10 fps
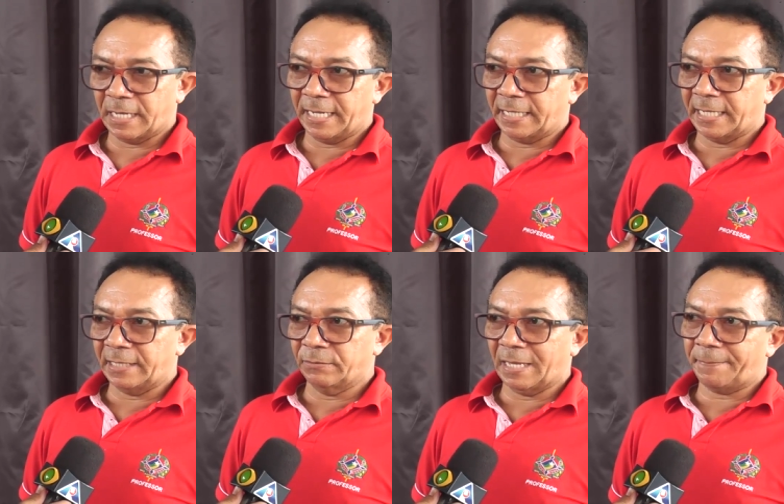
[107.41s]
Na
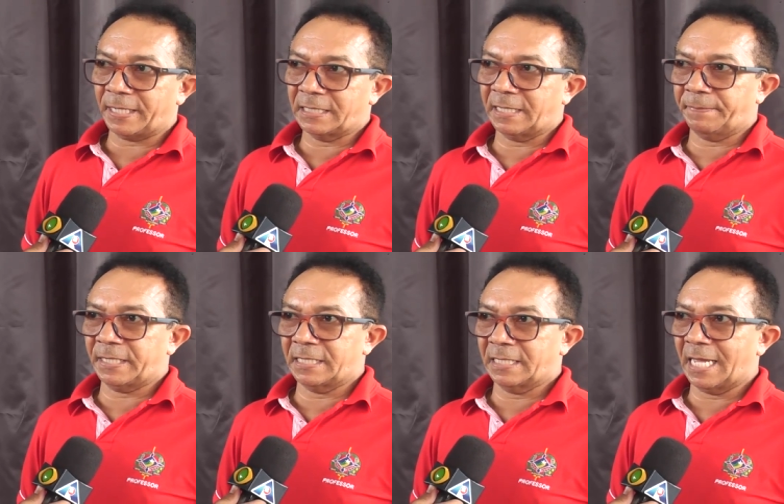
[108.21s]
realidade, não dá para a gente
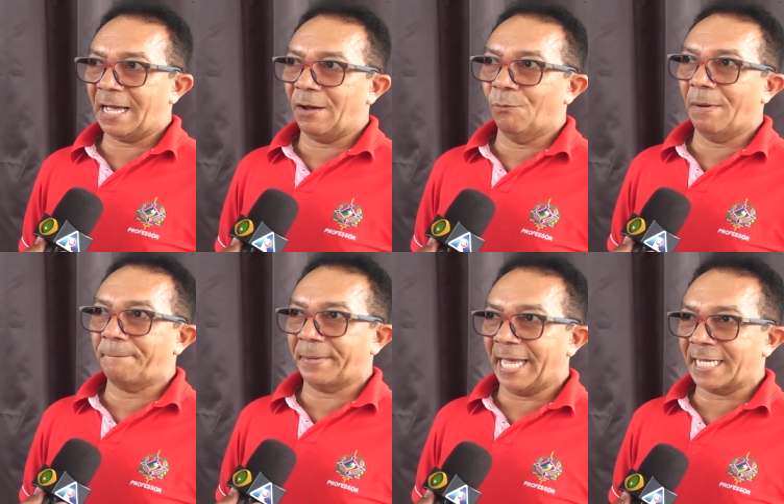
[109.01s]
apresentar uma
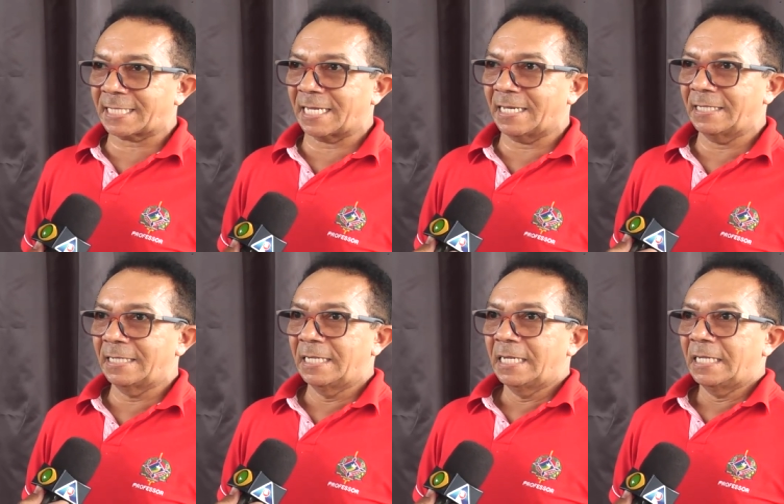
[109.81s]
peça
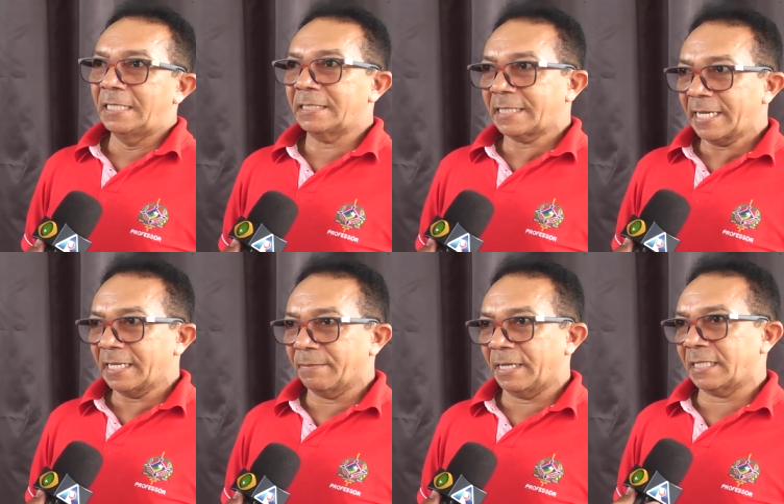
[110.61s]

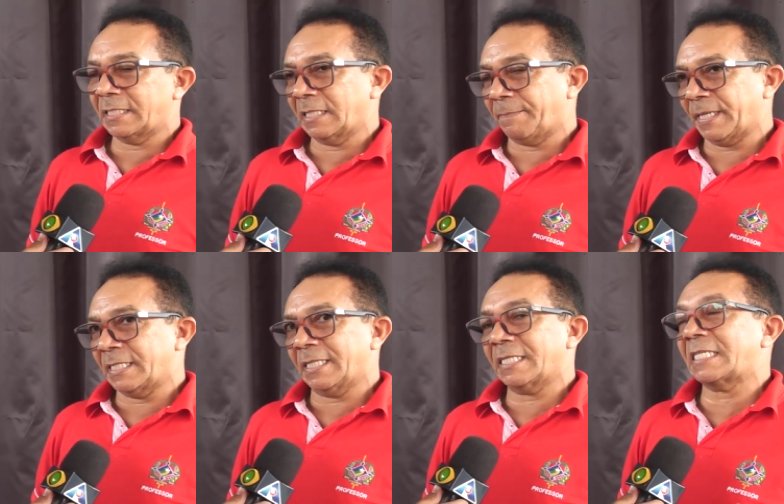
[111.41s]
inteira, mas a gente
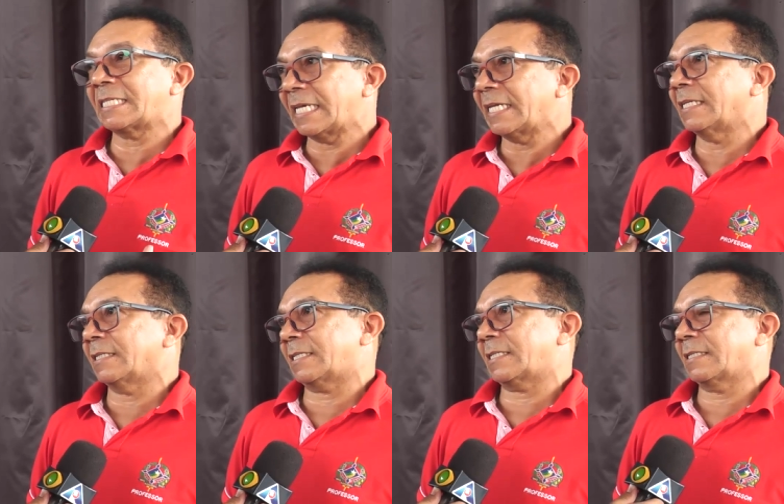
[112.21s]
apresenta
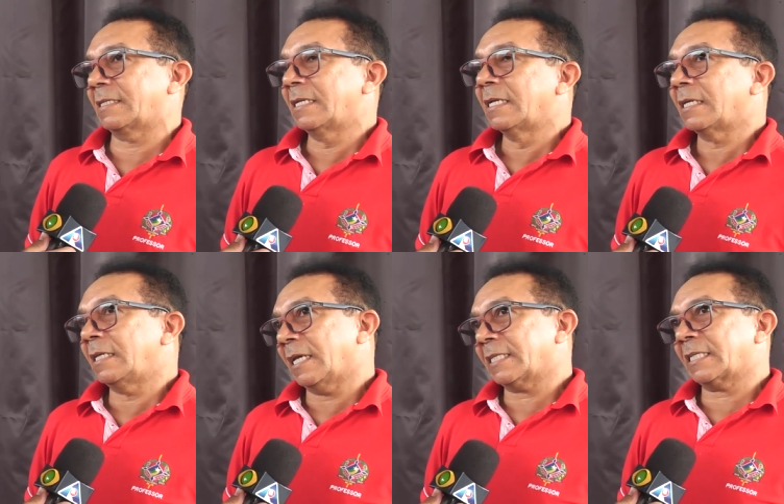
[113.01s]
cenas.
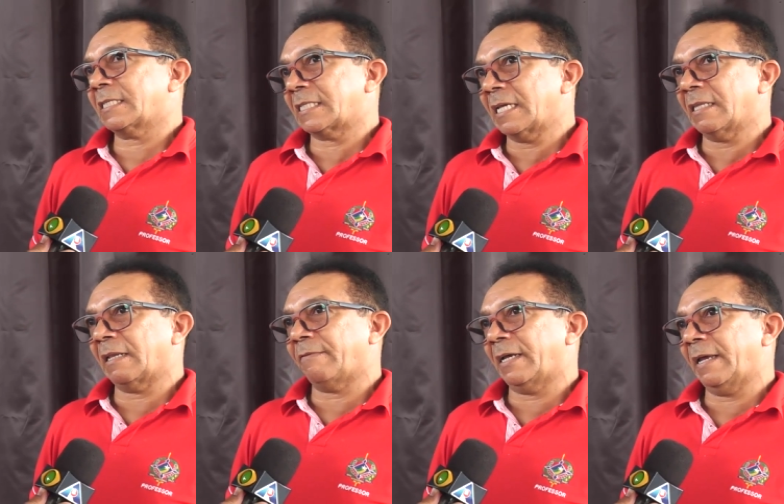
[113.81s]
E essa cena
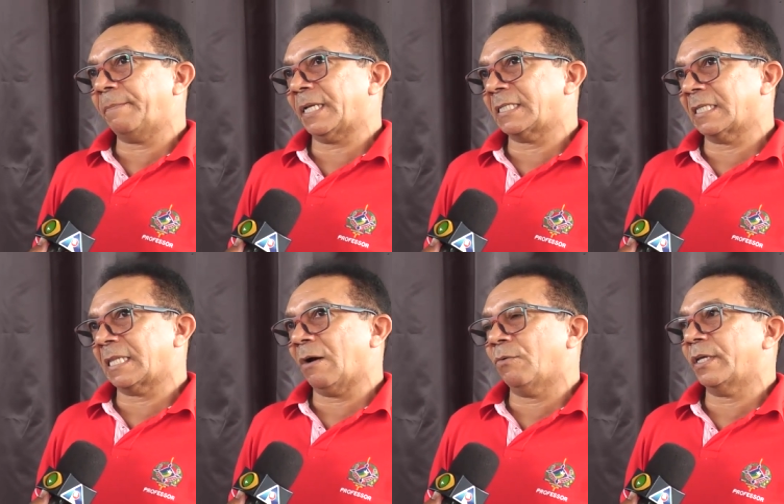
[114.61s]
ela vai
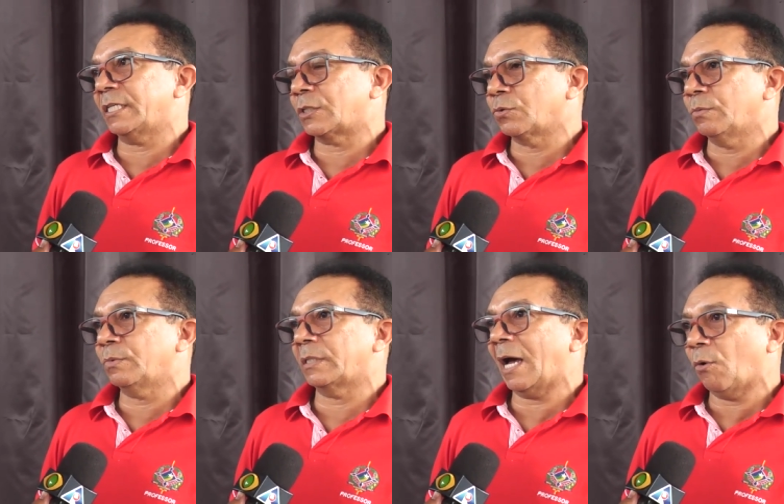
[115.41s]
representar um
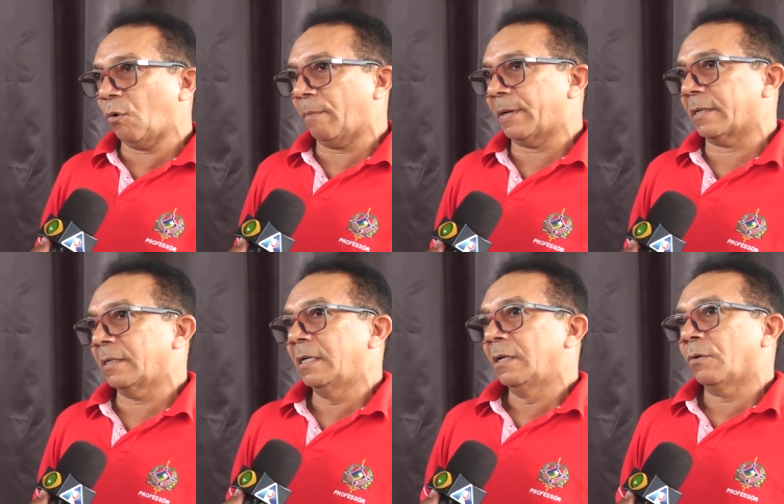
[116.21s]
resumo da obra.
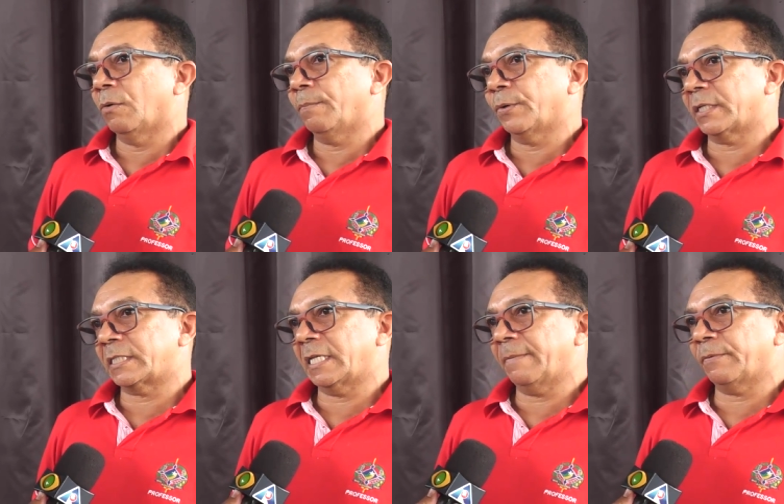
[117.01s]
Como, por
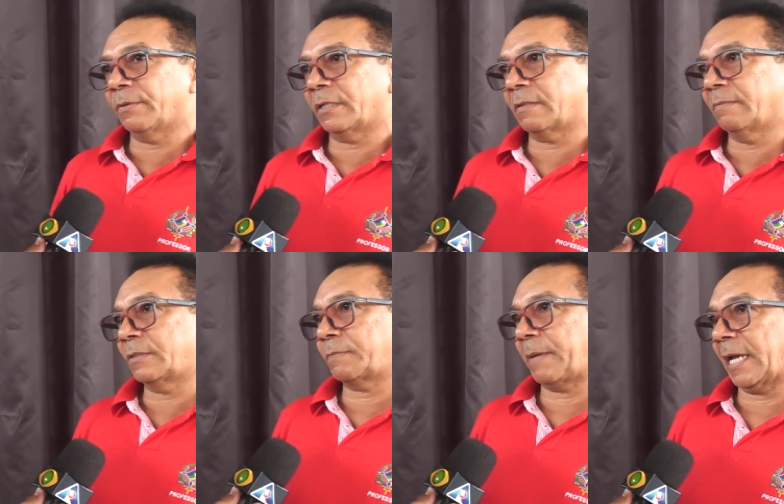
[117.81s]
exemplo, nós
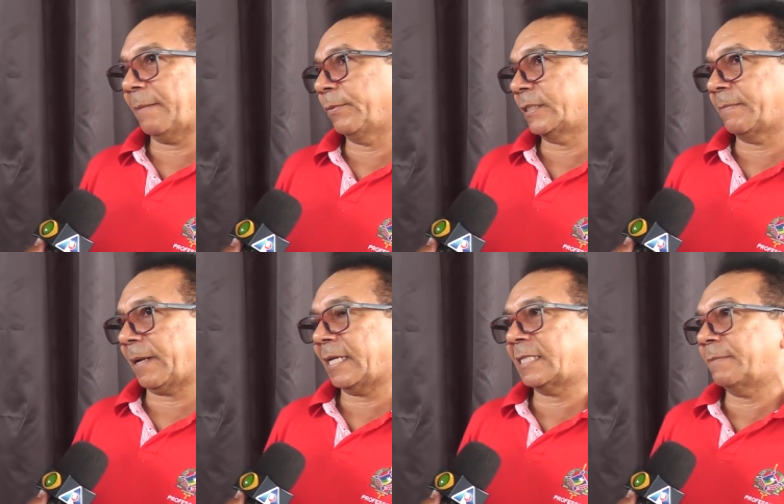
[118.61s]
vamos pegar, por exemplo,
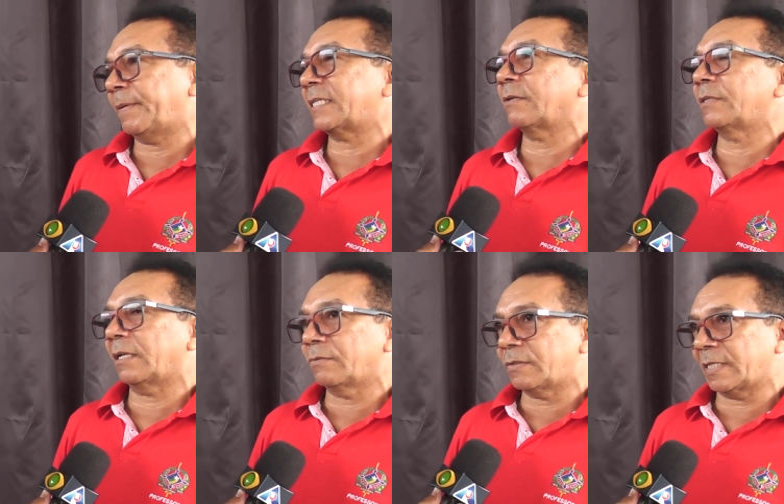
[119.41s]
Casa de Pensão de
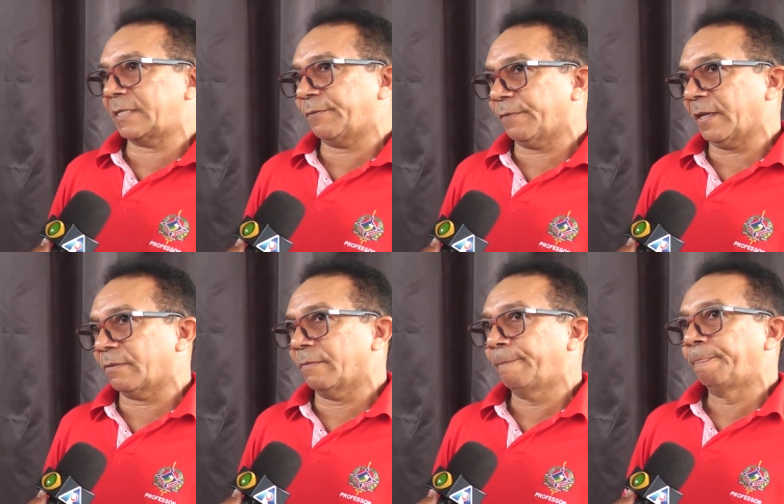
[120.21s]
Aluísio
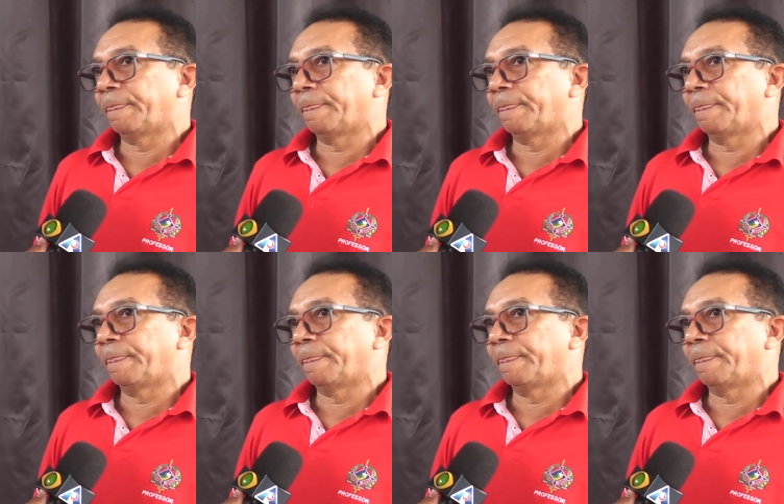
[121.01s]
Azevedo.